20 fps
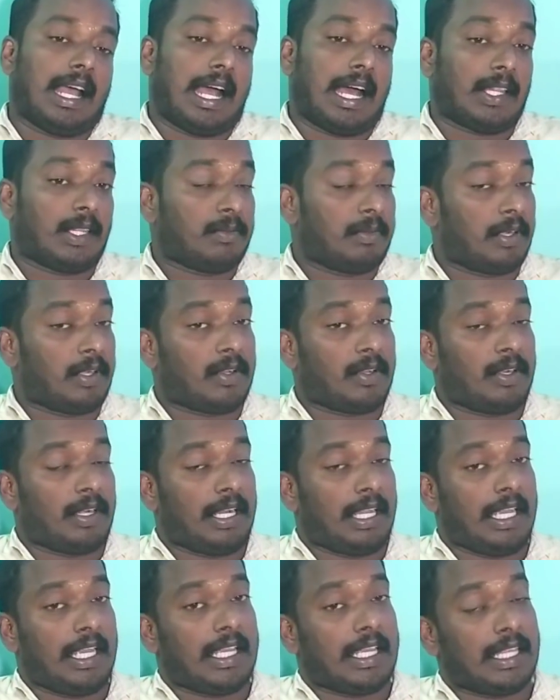அது மட்டும்
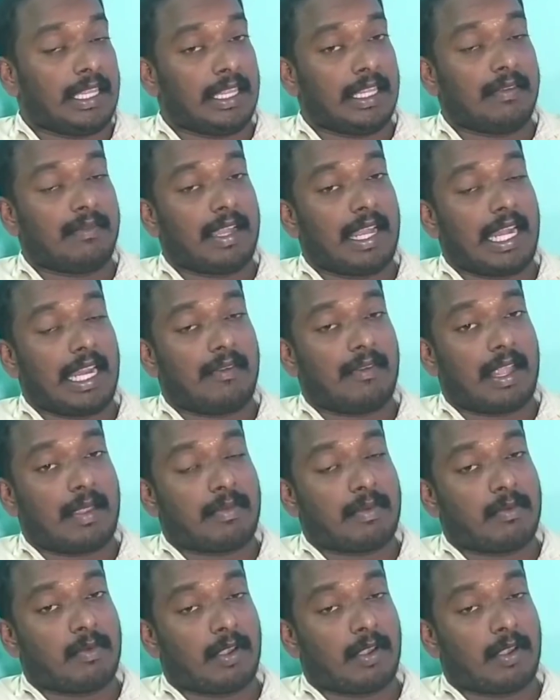இல்லை இந்த வேலைவாய்ப்பு